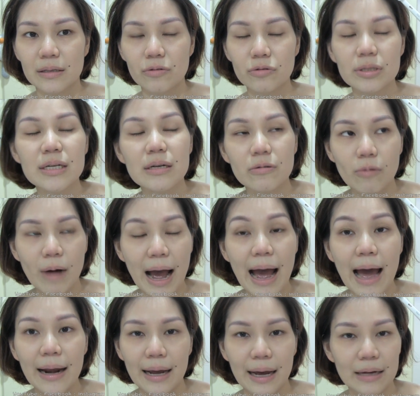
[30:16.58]
รู้สึกว่า
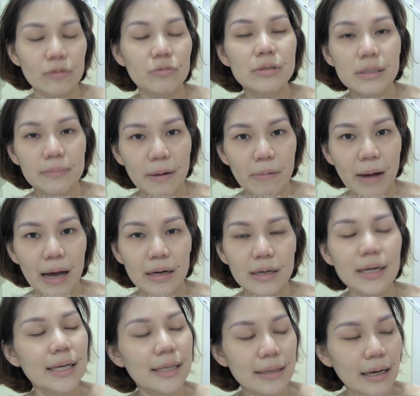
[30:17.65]
นะคะ รู้สึกไปว่า
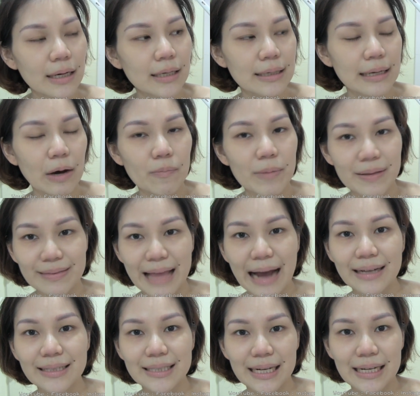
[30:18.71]
เอ้ย ถ้าเกิดเรามีตั
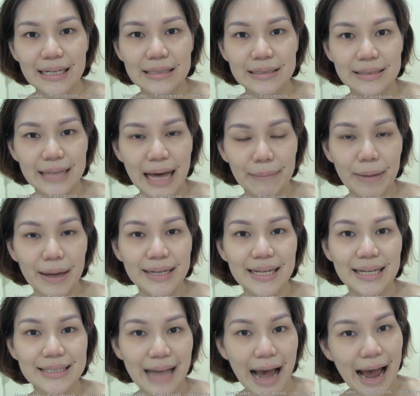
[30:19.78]
งจะสามารถที่
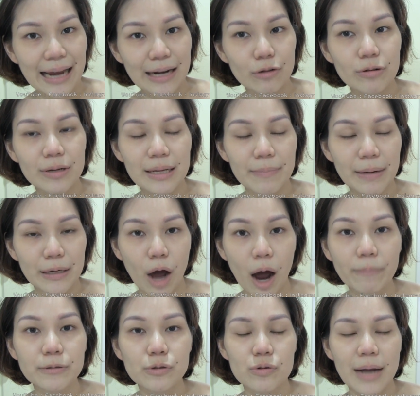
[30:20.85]
จะจ่ายรุ่นที่มันท็
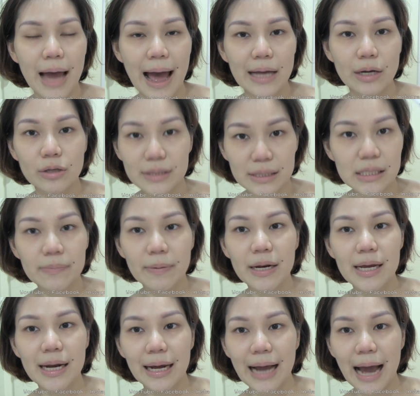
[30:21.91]
อปสุดได้ ก็ซื้อไป
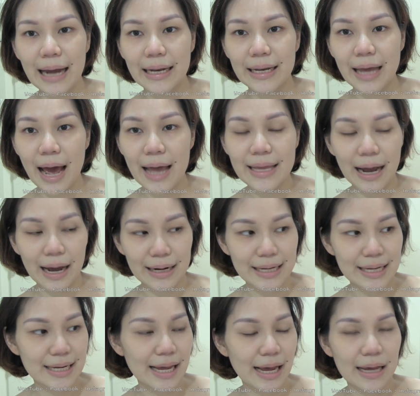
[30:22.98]
เลยละกัน อย่างอัน
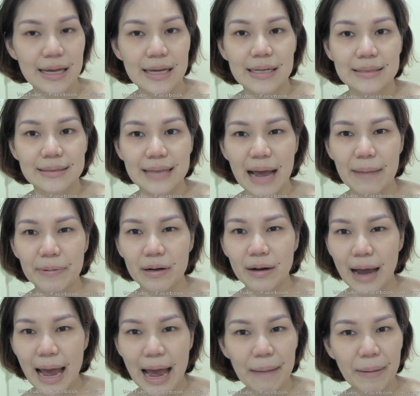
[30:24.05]
นี้เนี่ย จ่ายไปตั้
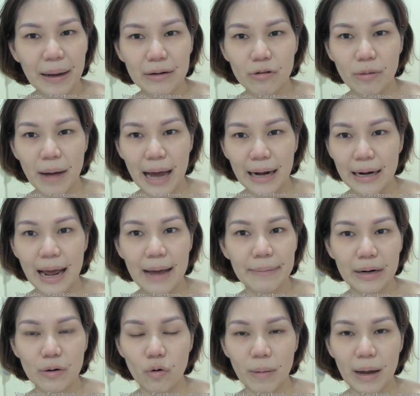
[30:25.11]
ง5,000กว่าบาท
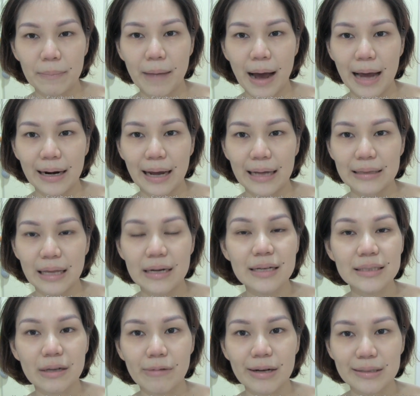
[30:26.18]
5,000 6,000 บาทนะคะ แต่
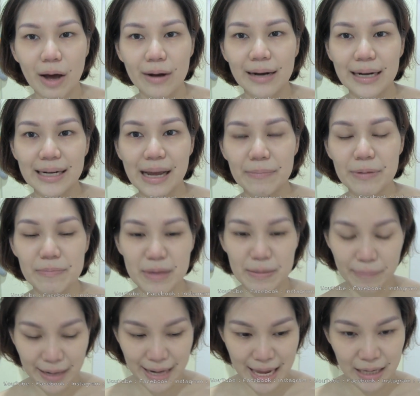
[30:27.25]
เนื่องจากว่าตอนนั้นเนี่ยพี่มี
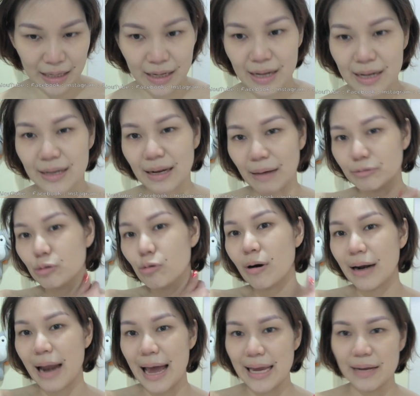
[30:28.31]
ประเด็นกับช่วง
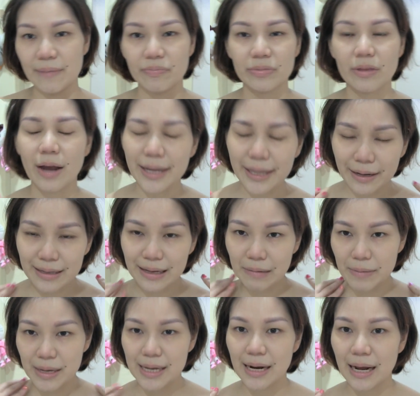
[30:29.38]
ไหล ตอนนี้ก็ยั
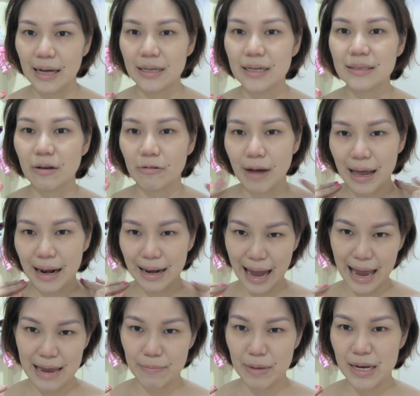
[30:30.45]
งมีนะคะ เนื่องจากว่าไห
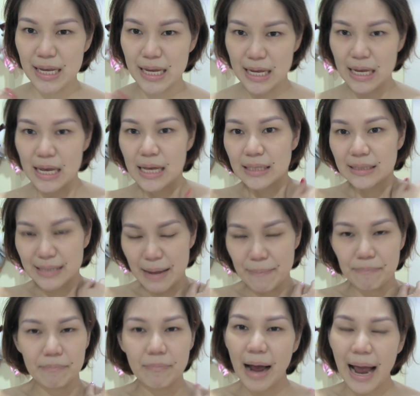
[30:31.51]
ลไม่ดีเจ็
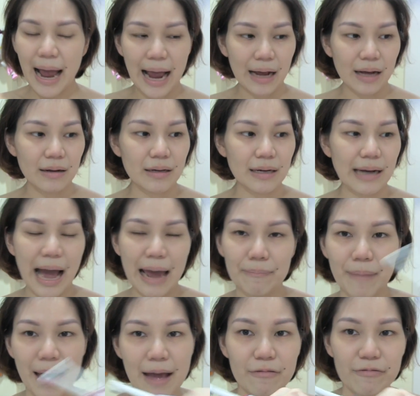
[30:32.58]
บมากการ
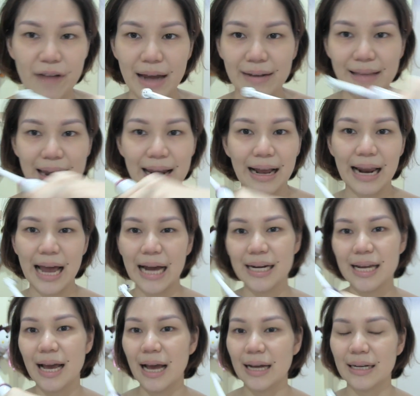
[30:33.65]
แปลงฟันแต่ละครั้ง
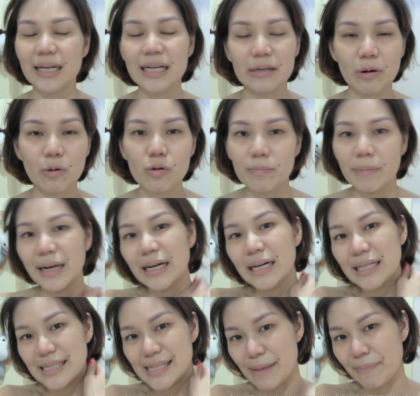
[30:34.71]
เนี่ยค่ะ ถ้าเกิดว่าคุณไม่เค
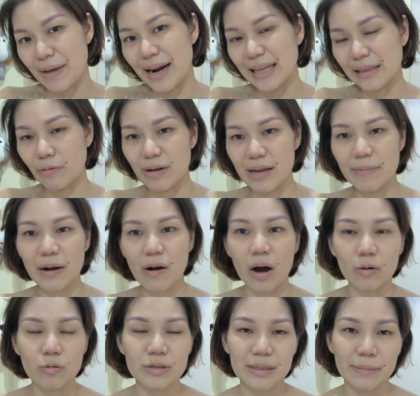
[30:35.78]
ยเจ็บอะไรตรงนี้มาก่
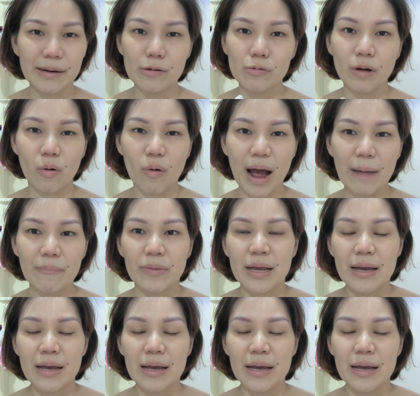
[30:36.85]
อน คุณจะไม่รู้หรอกว่า